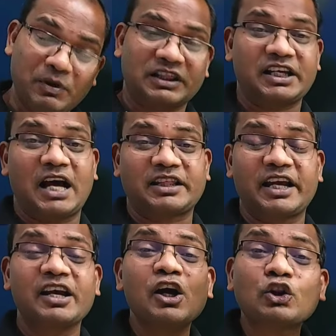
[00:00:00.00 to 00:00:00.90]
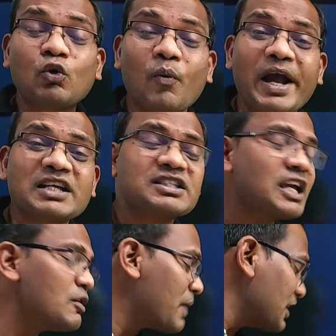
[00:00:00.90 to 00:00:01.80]
मिलते जाते हैं तो
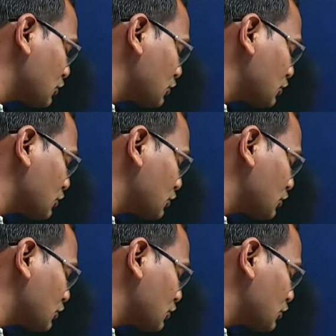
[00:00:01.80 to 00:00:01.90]
वैसा ही मैं